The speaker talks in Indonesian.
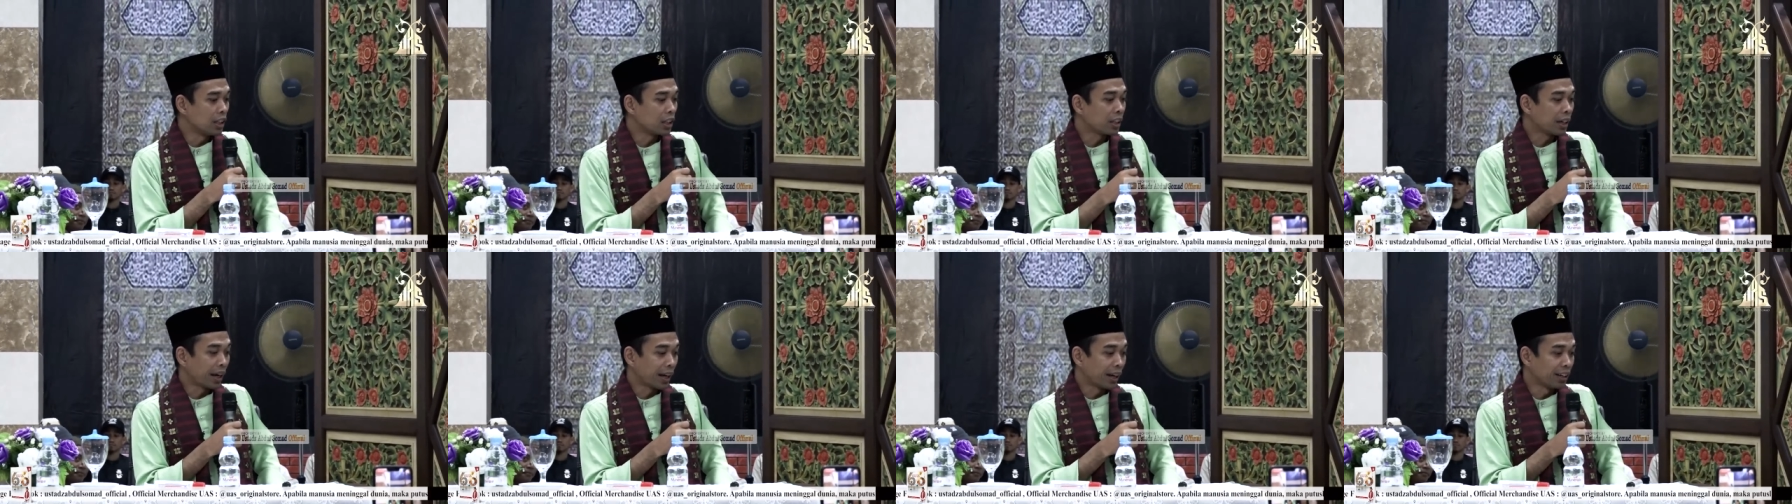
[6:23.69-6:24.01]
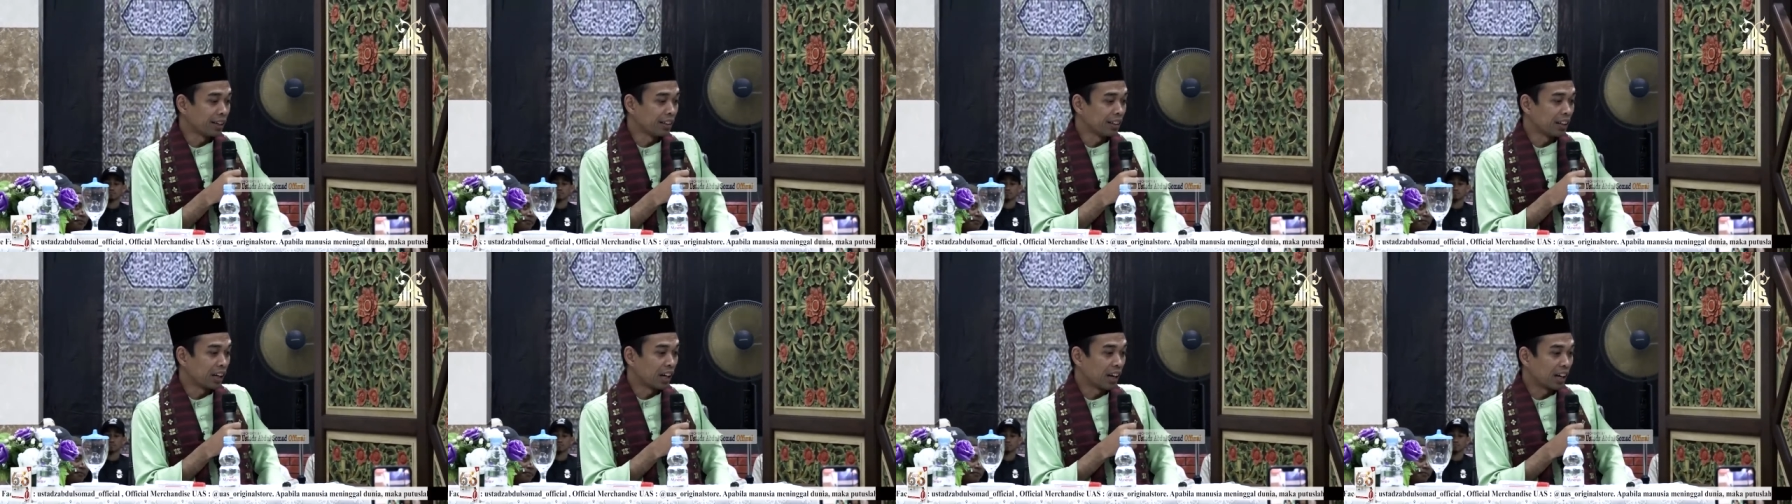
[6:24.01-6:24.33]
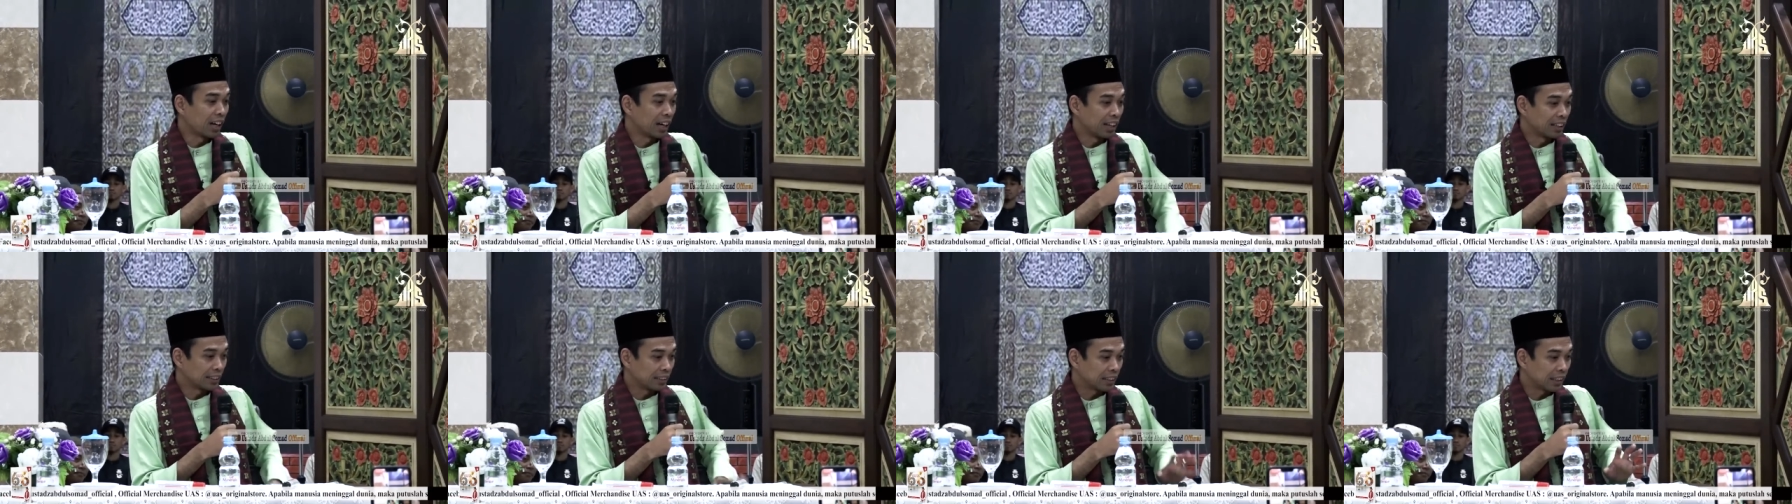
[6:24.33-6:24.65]
ikan yang
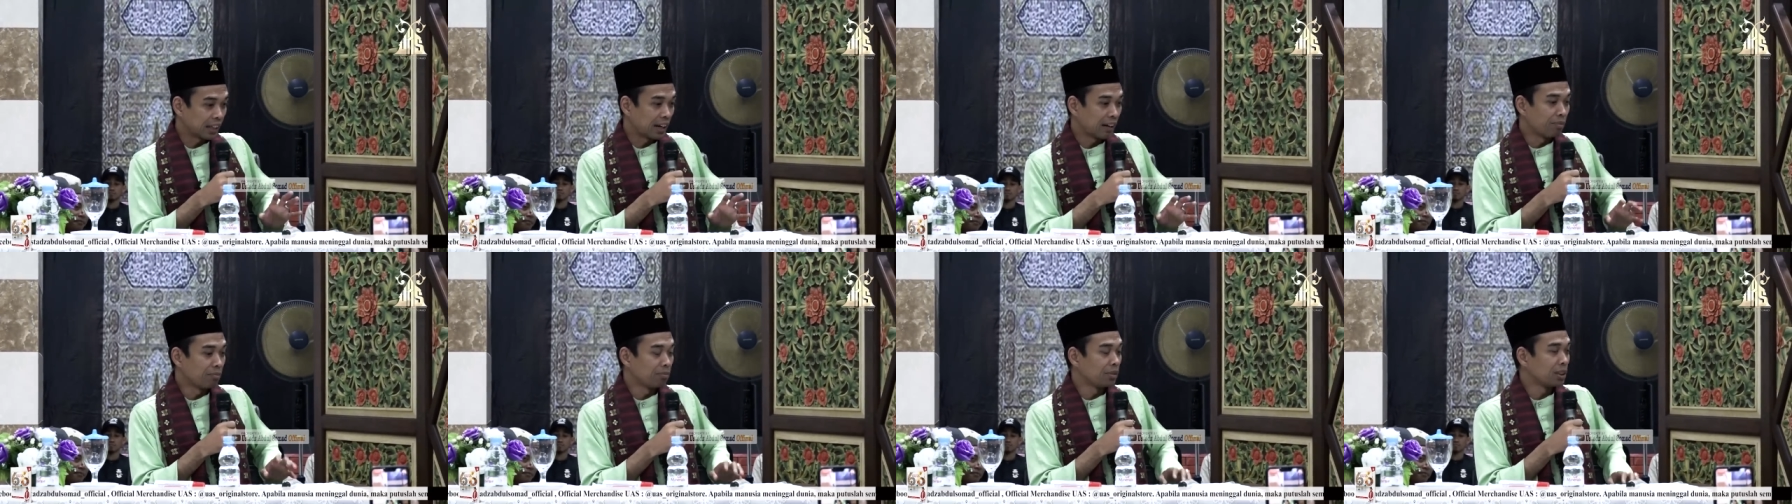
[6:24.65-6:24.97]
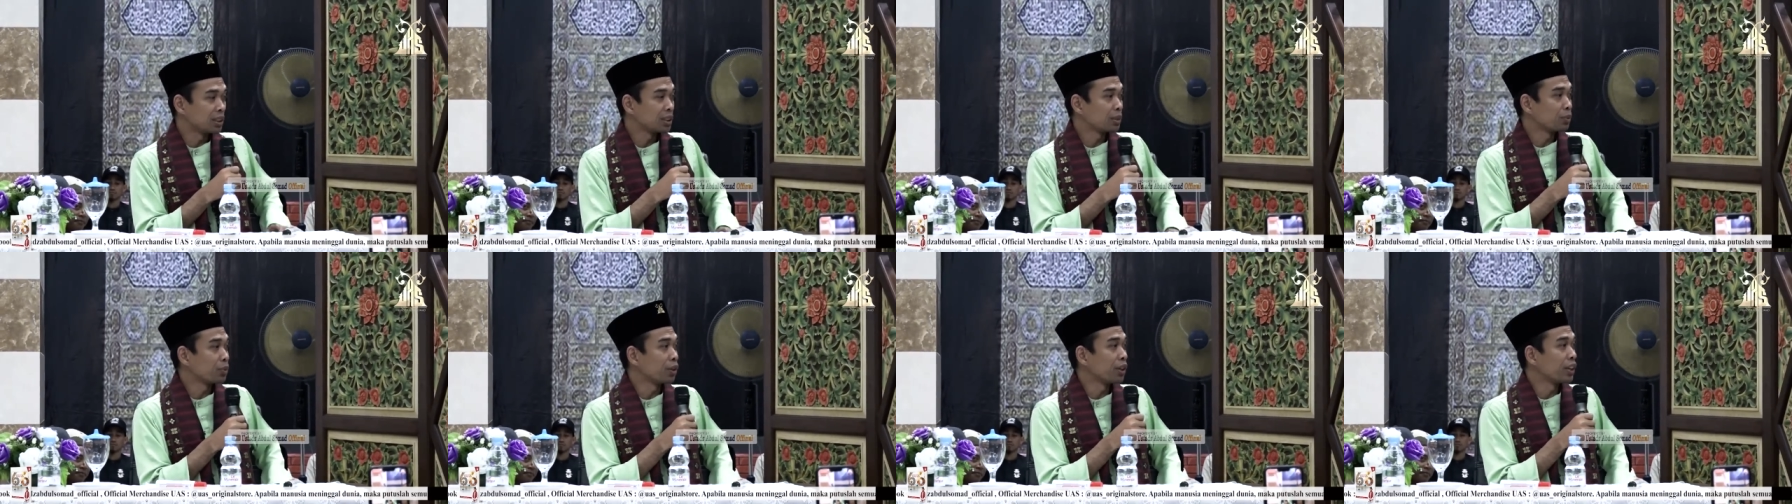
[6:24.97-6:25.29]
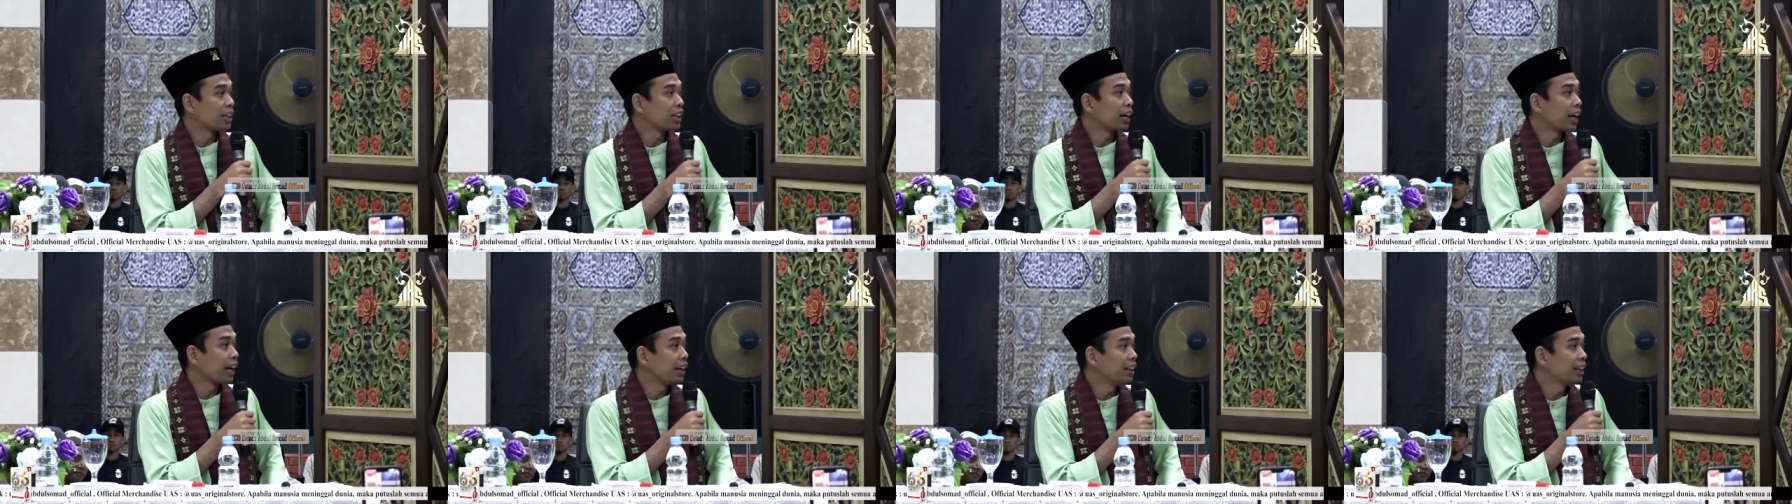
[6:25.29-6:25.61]
agak seram
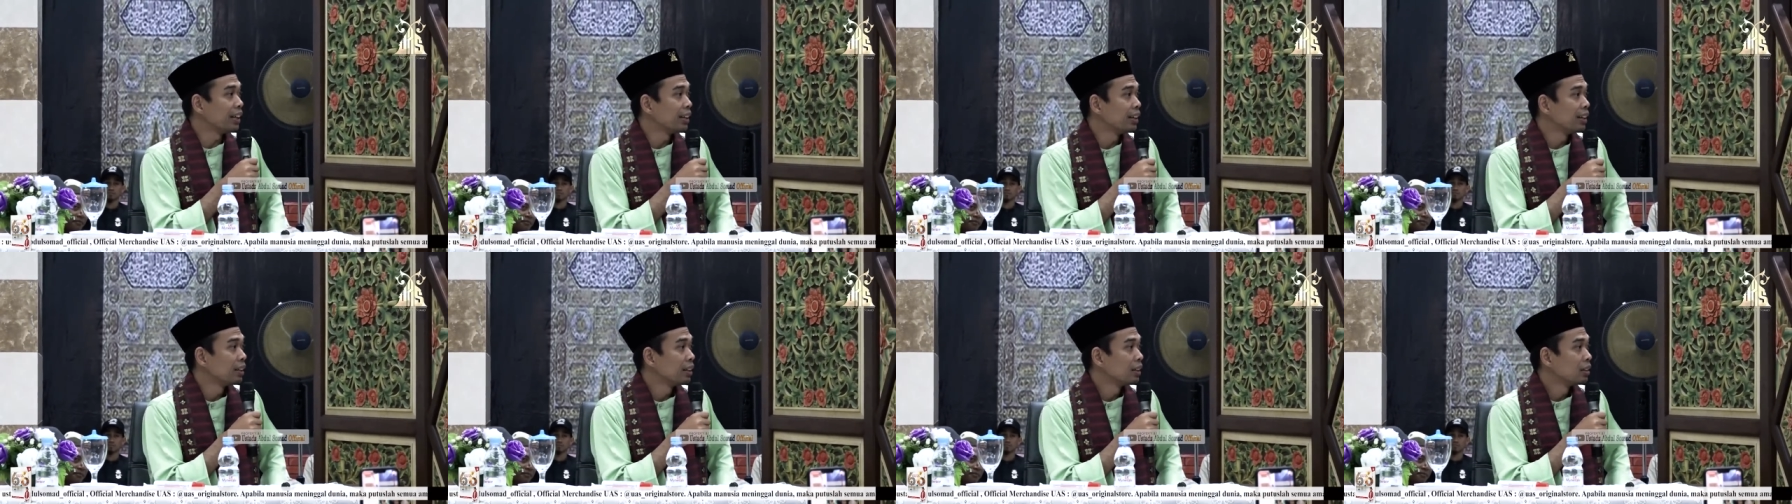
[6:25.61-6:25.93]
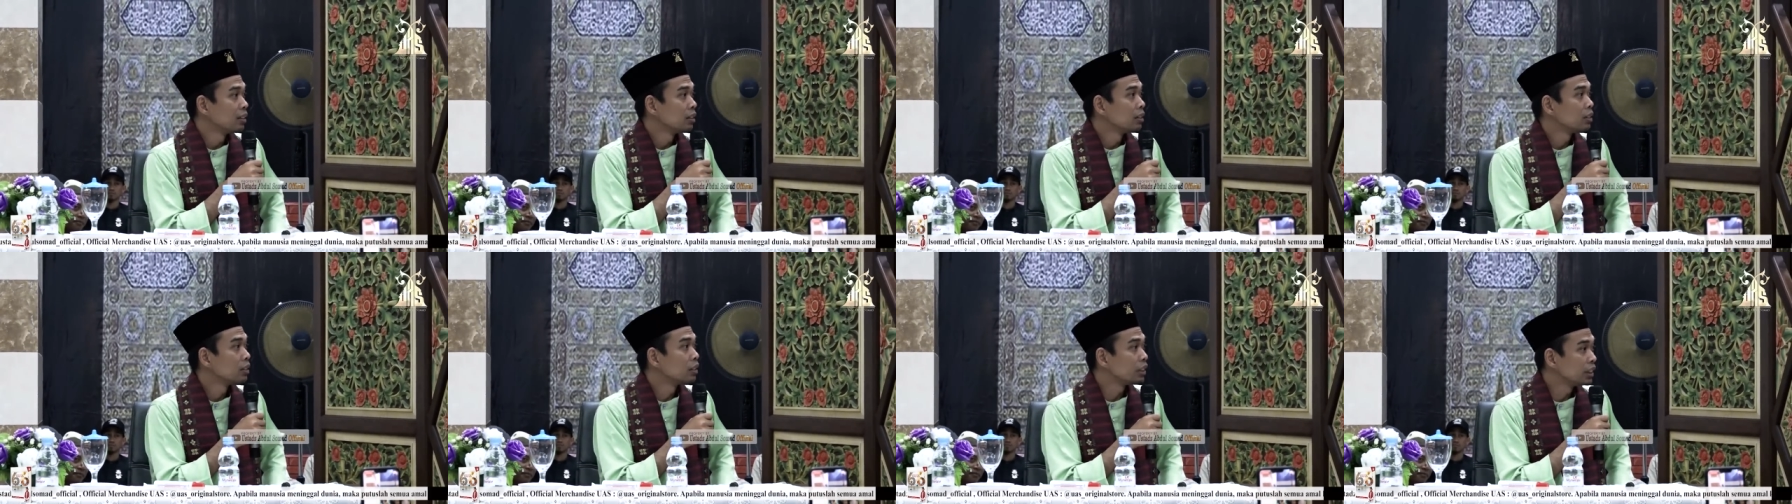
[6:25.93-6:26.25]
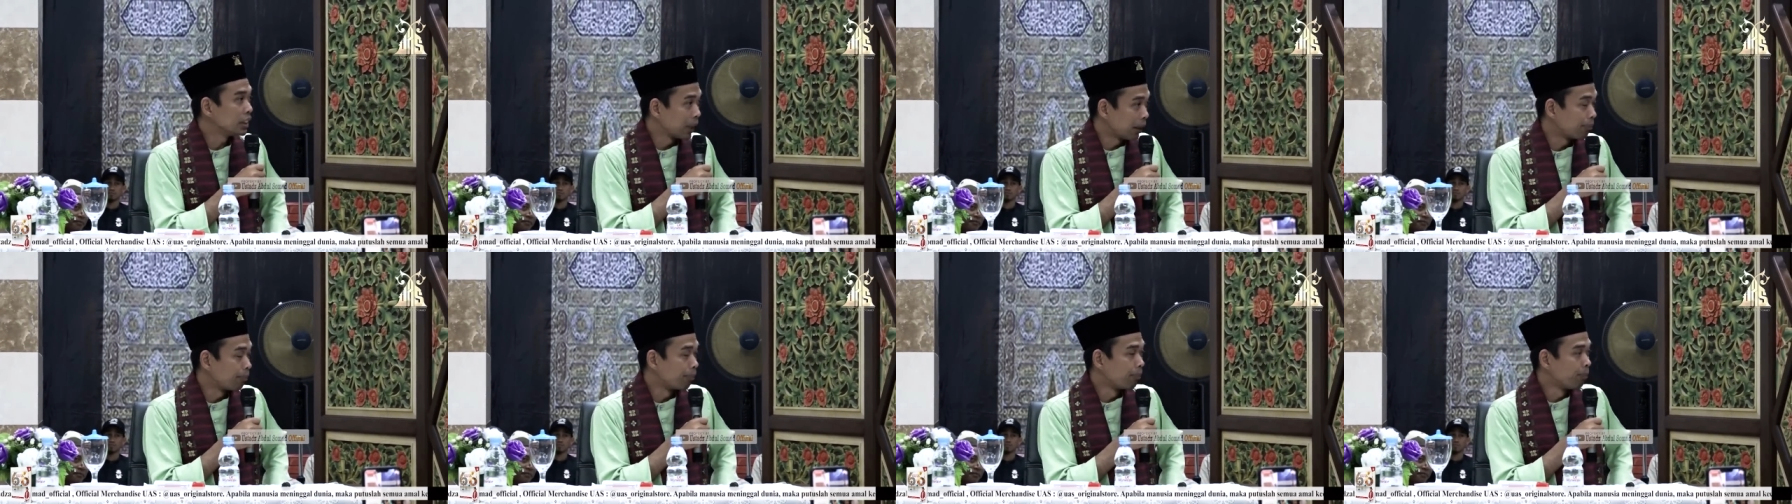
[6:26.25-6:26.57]
disebut ikan
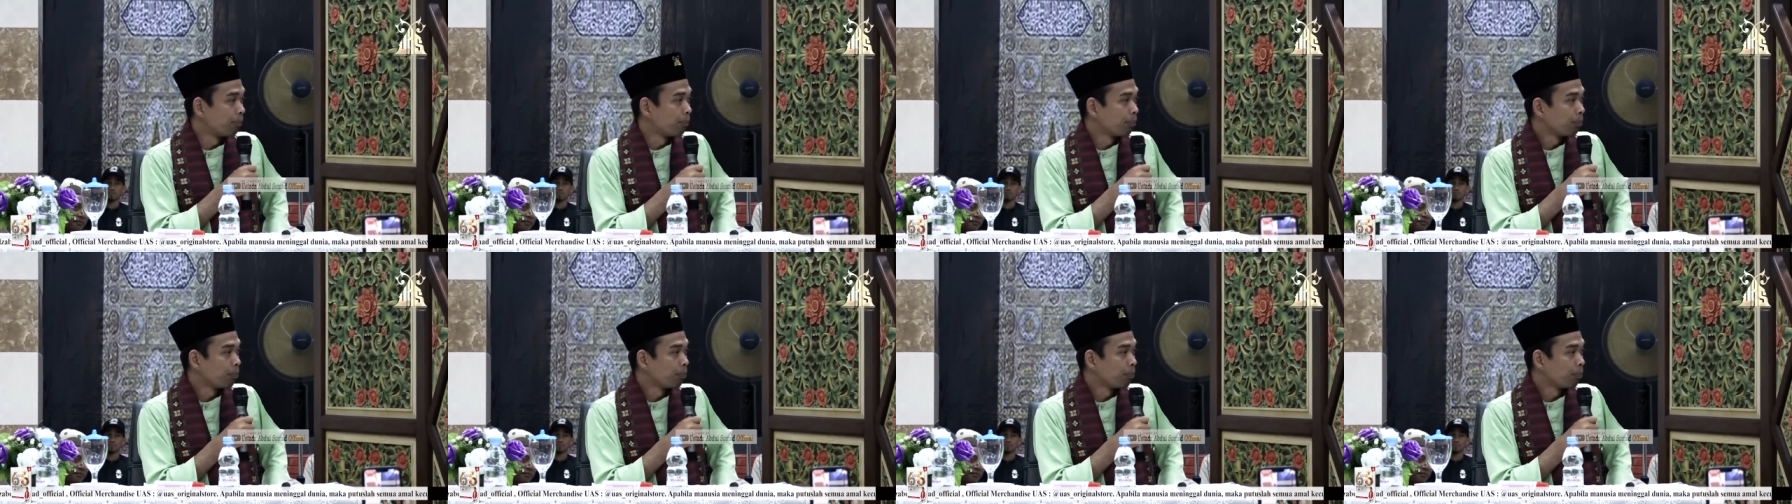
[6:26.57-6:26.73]
siap.